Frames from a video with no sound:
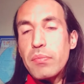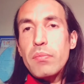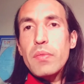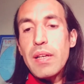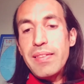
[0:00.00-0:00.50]

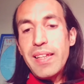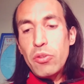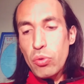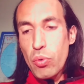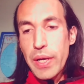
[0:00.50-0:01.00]
Detto
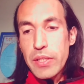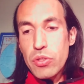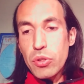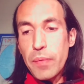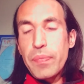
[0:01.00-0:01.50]

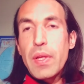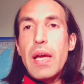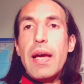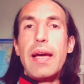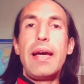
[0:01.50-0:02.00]
questo,
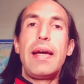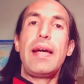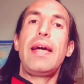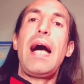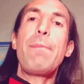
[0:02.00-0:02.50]

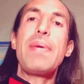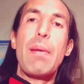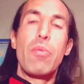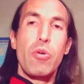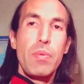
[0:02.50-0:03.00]
eh,
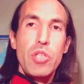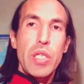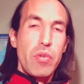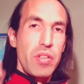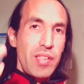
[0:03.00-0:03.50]
abbiamo, come
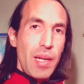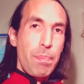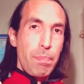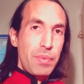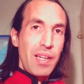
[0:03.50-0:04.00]
dicevo, tre,
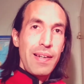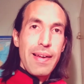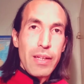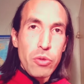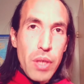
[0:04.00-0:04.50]
tre,
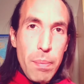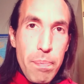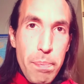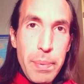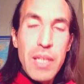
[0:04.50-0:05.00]
narratori
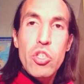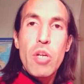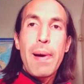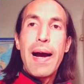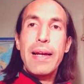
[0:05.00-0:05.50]

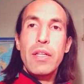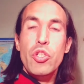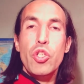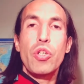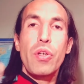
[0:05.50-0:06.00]
principali,
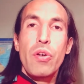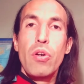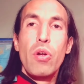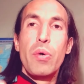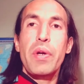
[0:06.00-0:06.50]
Sean,
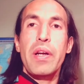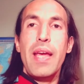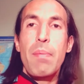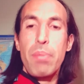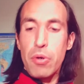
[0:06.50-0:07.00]
Lauren e
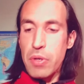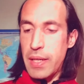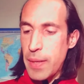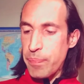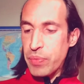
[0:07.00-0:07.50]

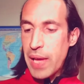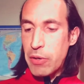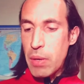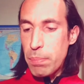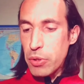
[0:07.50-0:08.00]
Paul.
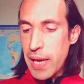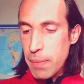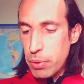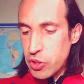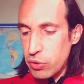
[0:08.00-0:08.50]
Ecco, è
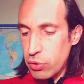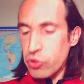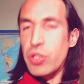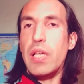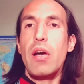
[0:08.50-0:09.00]
impostato
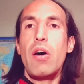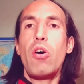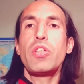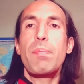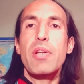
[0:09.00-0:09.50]
così.
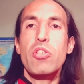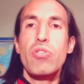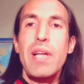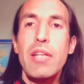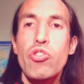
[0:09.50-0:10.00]
Ogni
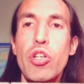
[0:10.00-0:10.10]
personaggio